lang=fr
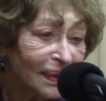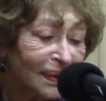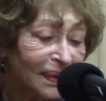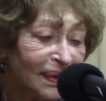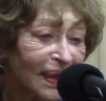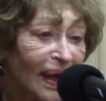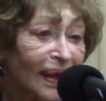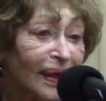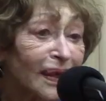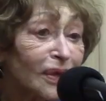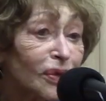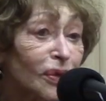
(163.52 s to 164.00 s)

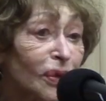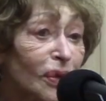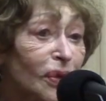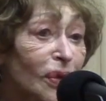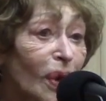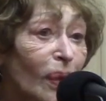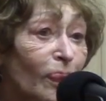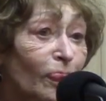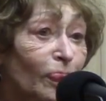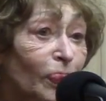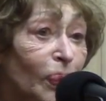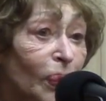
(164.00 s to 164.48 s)
ça
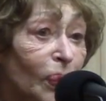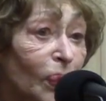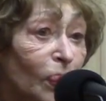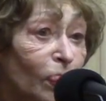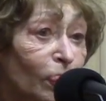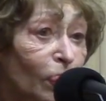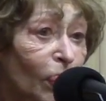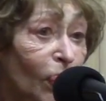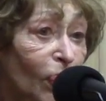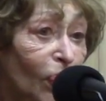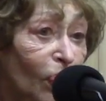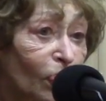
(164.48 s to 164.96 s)
résonne un peu
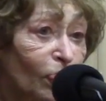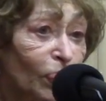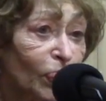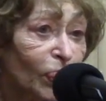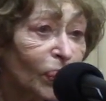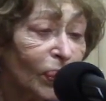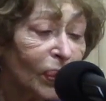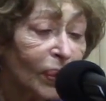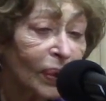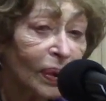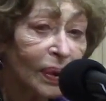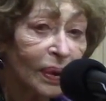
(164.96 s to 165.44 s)

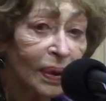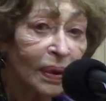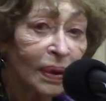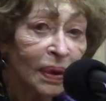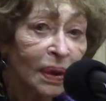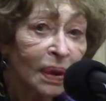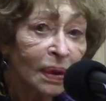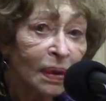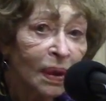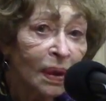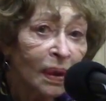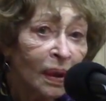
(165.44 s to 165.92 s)
euh,
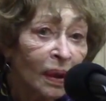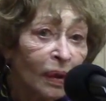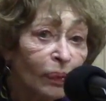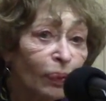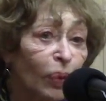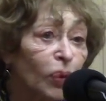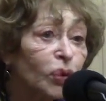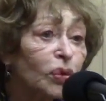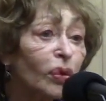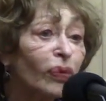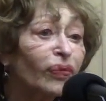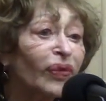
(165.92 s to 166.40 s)

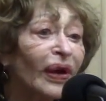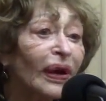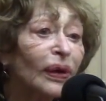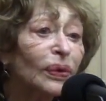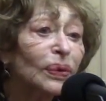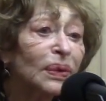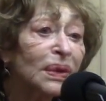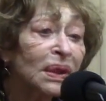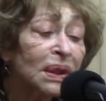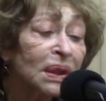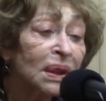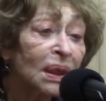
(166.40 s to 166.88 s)
pour, se faire
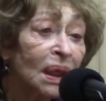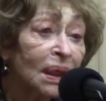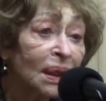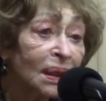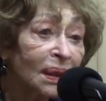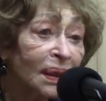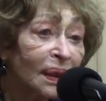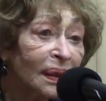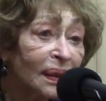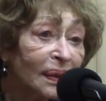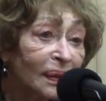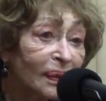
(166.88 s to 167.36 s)
une
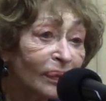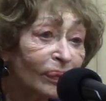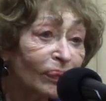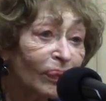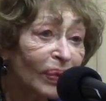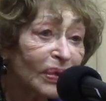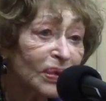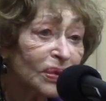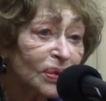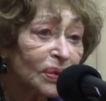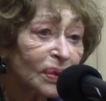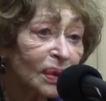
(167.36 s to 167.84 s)
idée.
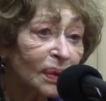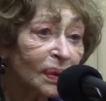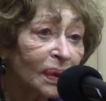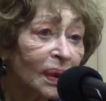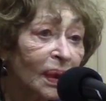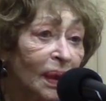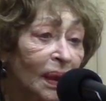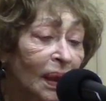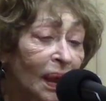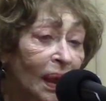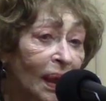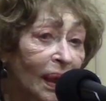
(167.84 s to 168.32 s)
Parce
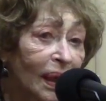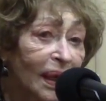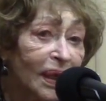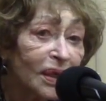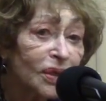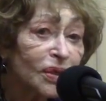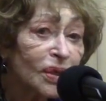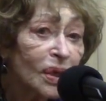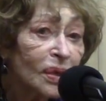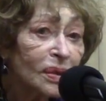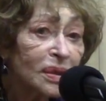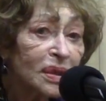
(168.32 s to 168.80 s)
que
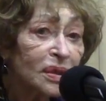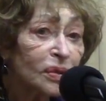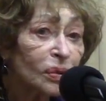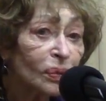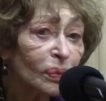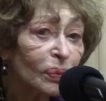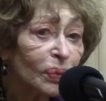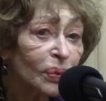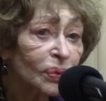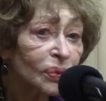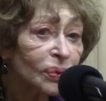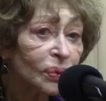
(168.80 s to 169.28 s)
les jeunes, ils
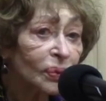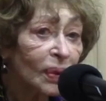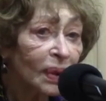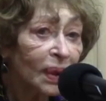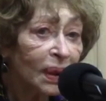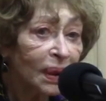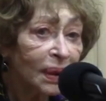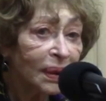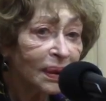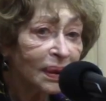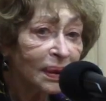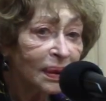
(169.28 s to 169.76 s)
ont
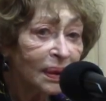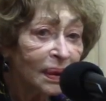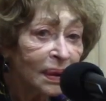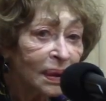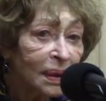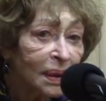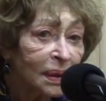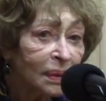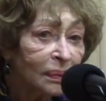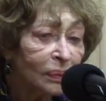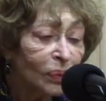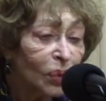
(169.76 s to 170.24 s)
besoin,
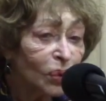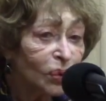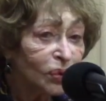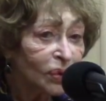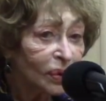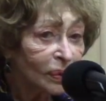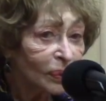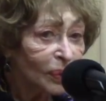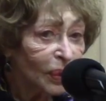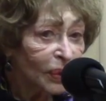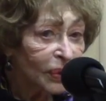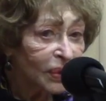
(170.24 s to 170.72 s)
me
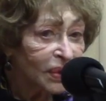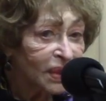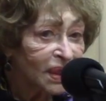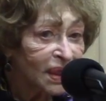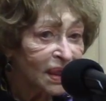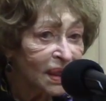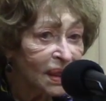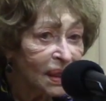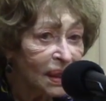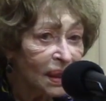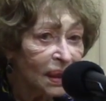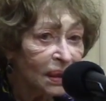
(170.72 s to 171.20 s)

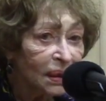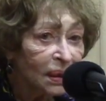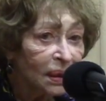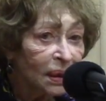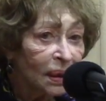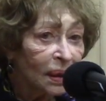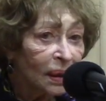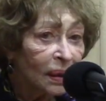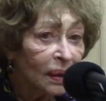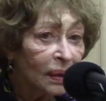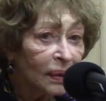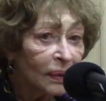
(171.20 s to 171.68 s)
semble-t-il,
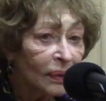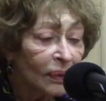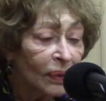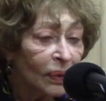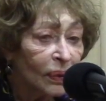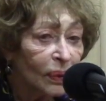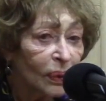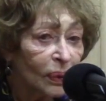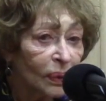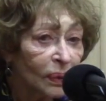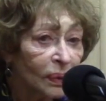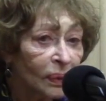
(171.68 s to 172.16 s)

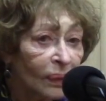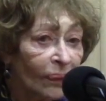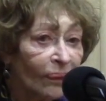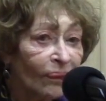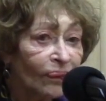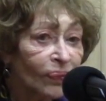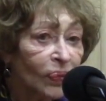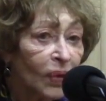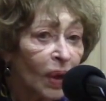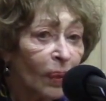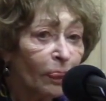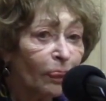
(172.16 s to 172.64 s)
euh,
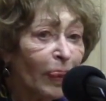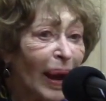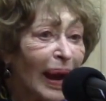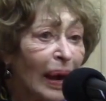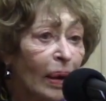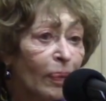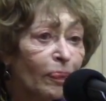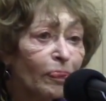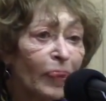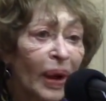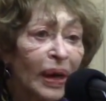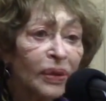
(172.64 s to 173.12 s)

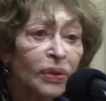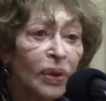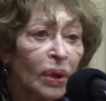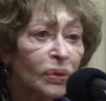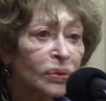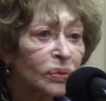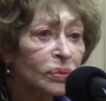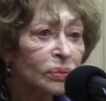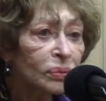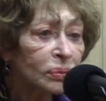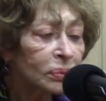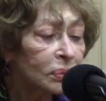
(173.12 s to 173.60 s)
pas, pas
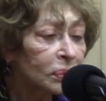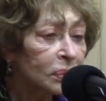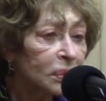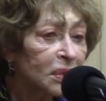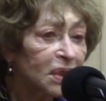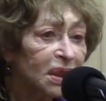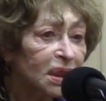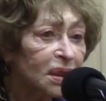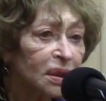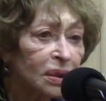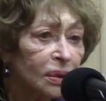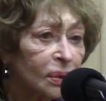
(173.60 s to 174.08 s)
d'un
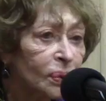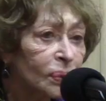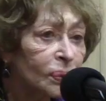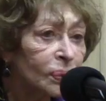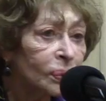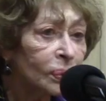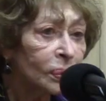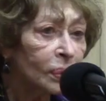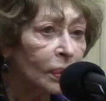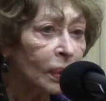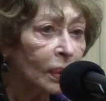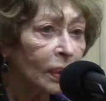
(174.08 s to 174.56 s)

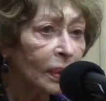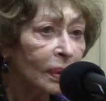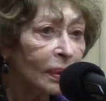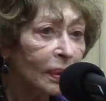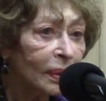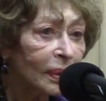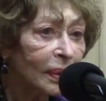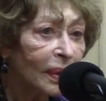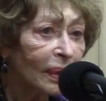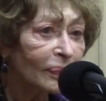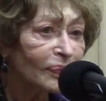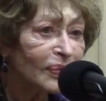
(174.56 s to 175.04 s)
discours
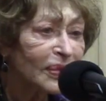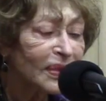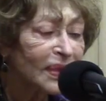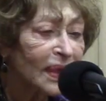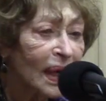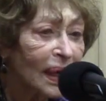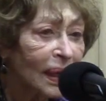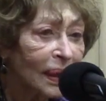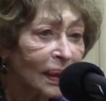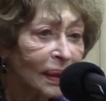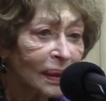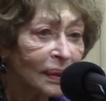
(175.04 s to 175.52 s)
euh, comme
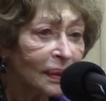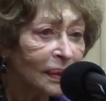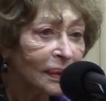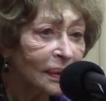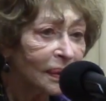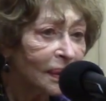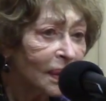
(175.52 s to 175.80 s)
ça,